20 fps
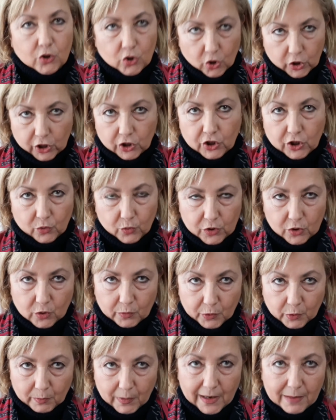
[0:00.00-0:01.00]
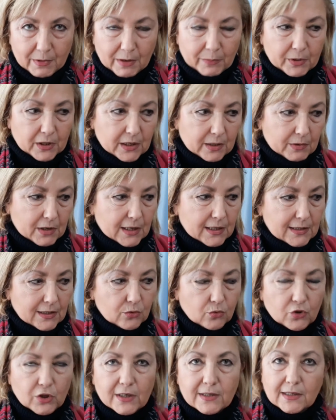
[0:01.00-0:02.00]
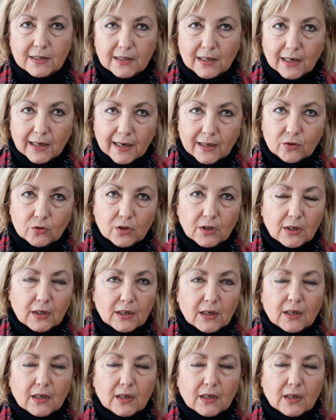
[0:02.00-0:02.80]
So che c'è questo problema perché mi era stato già segnalato